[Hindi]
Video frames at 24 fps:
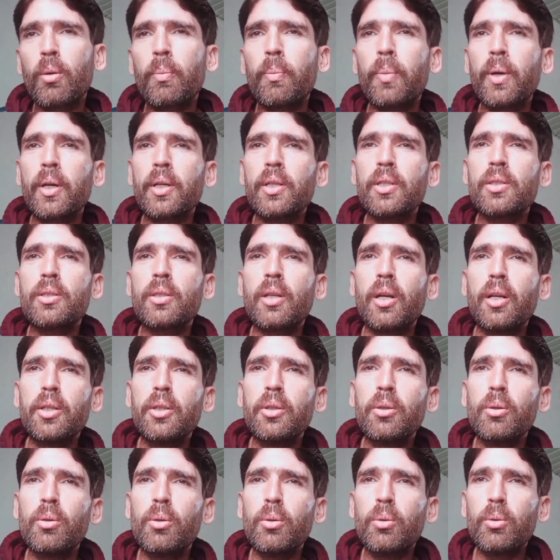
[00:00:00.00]
और
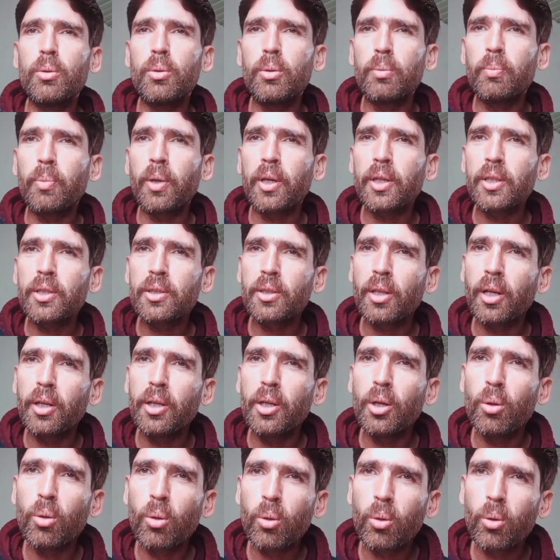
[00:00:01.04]
पाकिस्तानियों
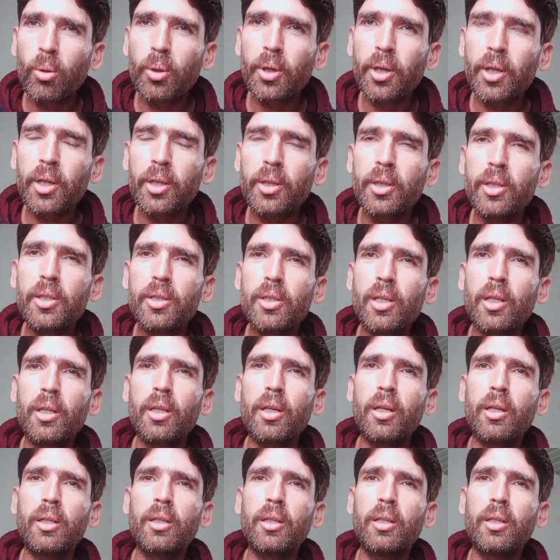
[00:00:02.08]
पाकिस्तानी लोगों की कितनी ज़्यादा